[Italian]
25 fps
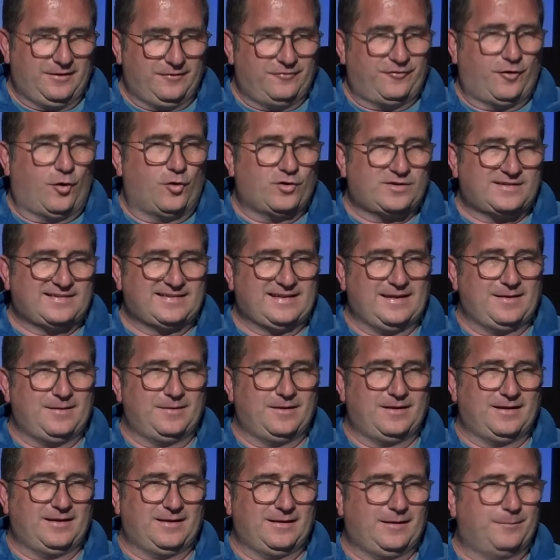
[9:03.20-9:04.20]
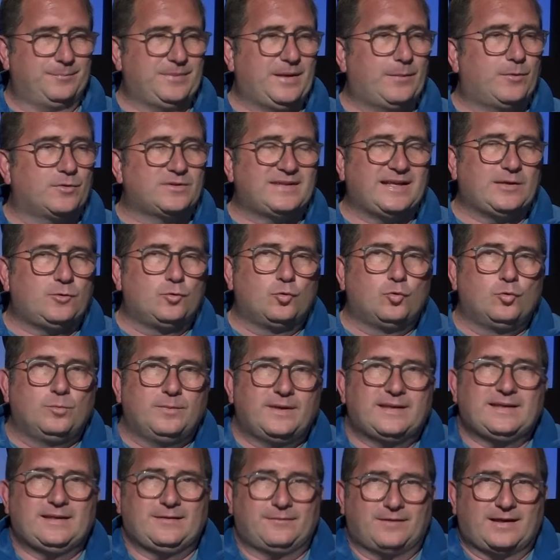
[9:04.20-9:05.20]
forza e abbiamo dei
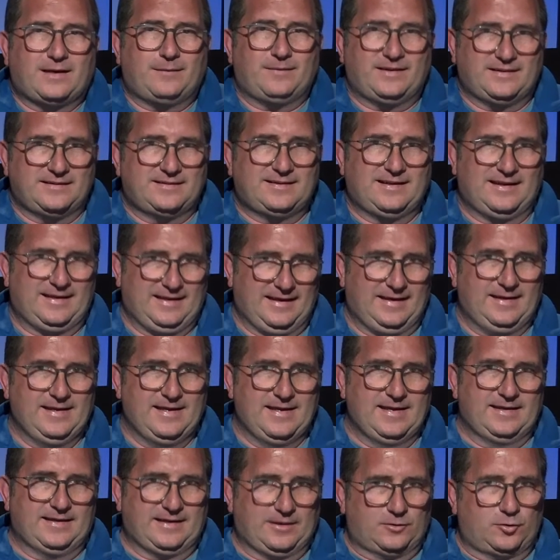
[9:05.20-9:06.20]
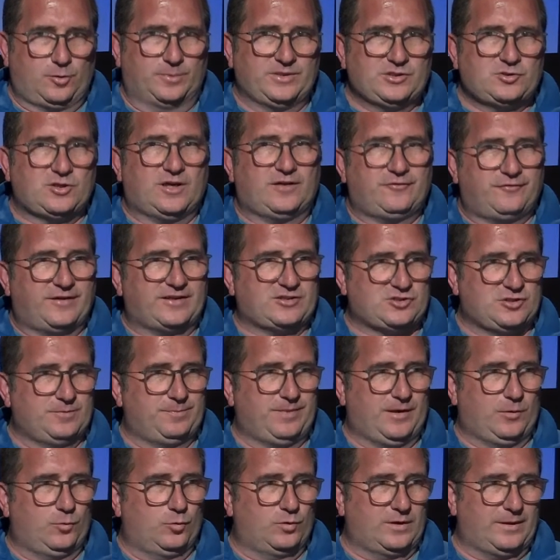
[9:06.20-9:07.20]
numeri veramente che cominciano a farci
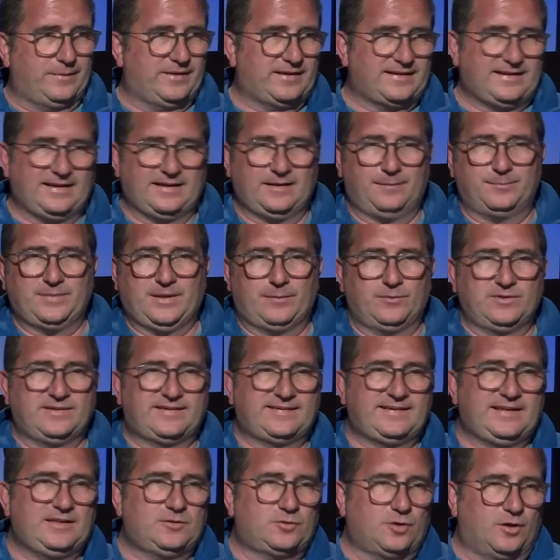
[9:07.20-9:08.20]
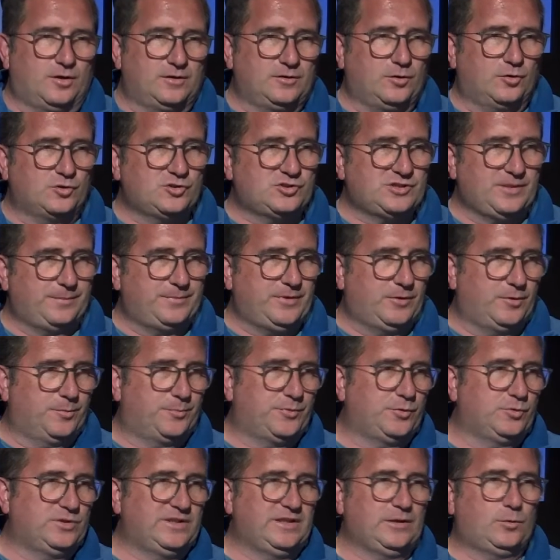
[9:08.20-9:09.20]
paura, perché abbiamo il sito, ad oggi abbiamo
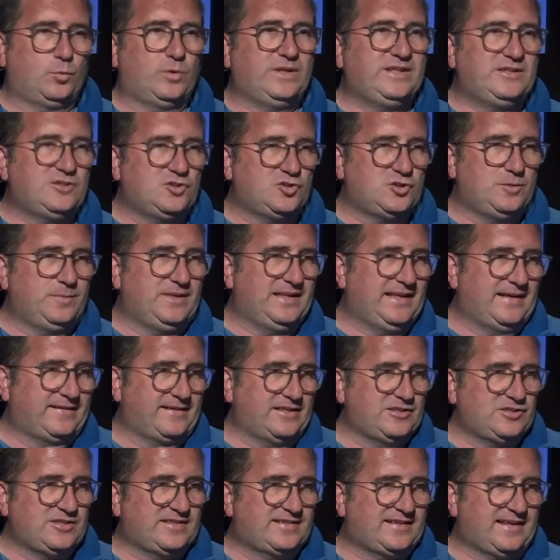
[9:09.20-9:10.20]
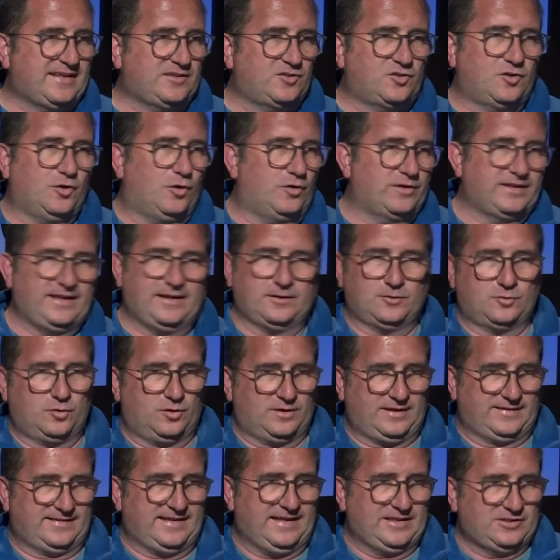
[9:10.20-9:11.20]
più di 15.000 registrazioni,
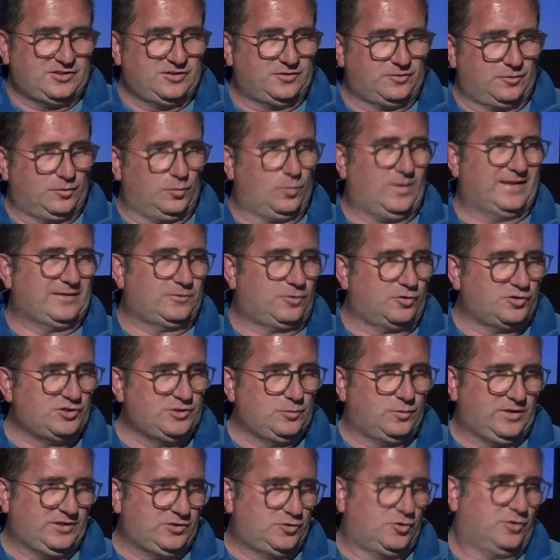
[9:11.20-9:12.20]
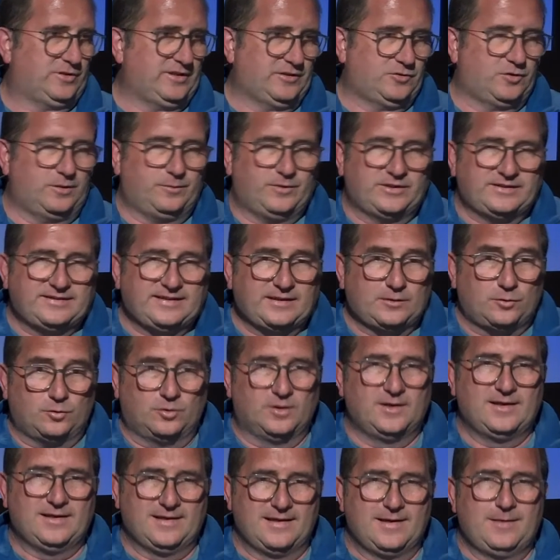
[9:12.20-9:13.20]
ancora sai ci sono 4-5 giorni, sono i momenti
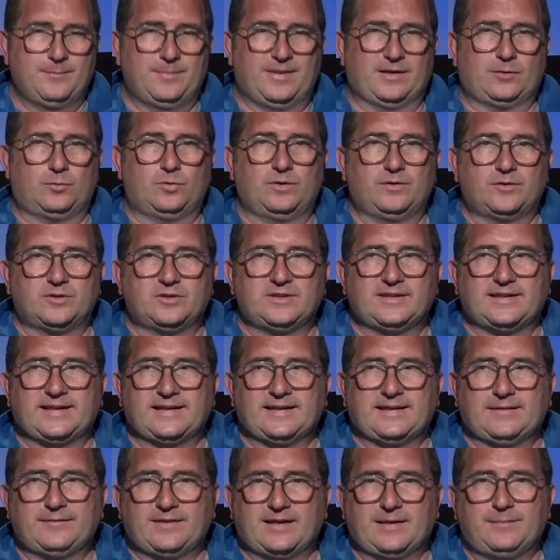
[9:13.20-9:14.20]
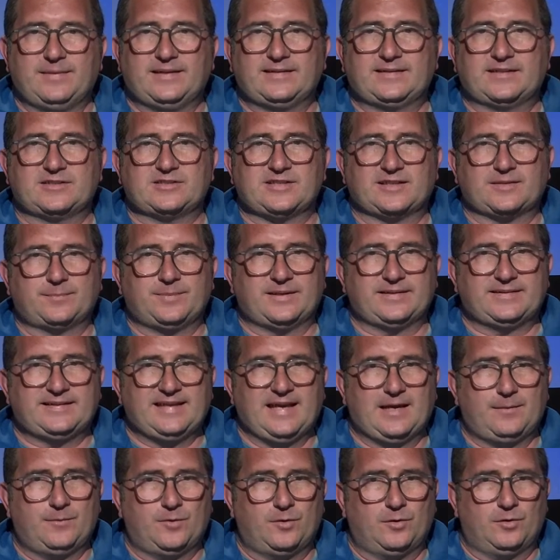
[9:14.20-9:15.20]
clou, per cui voglio dire veramente ci
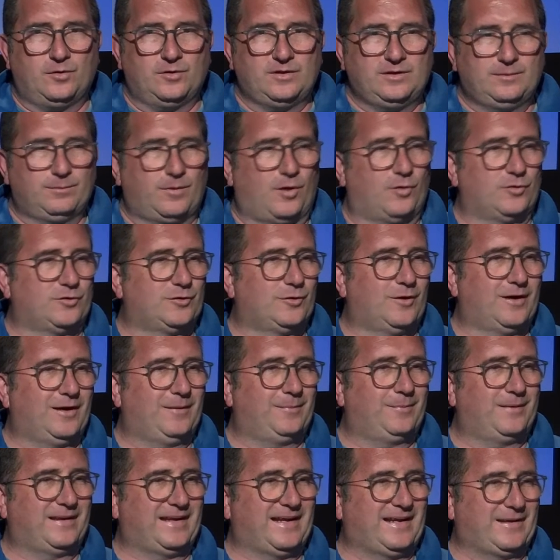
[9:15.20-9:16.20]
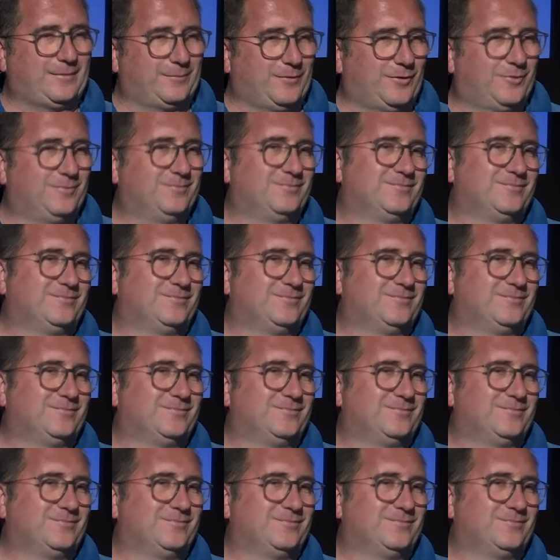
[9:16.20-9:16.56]
aspettiamo il mondo a Palermo.